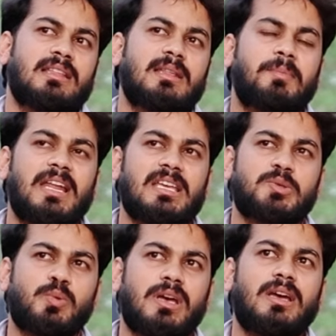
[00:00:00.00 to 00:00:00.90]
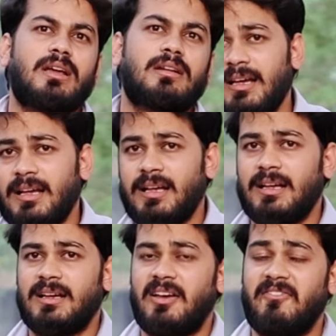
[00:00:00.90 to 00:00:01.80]
द प्लेस वेयर
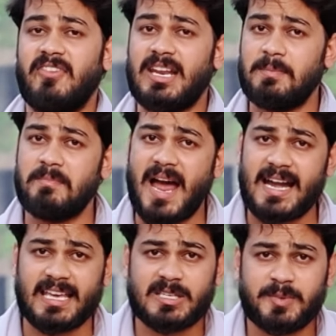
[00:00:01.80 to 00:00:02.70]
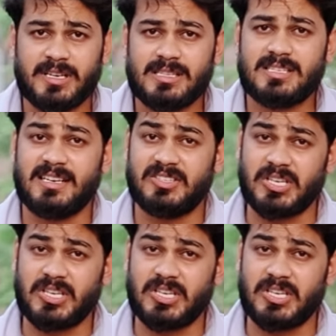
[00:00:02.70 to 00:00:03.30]
a very bad experience in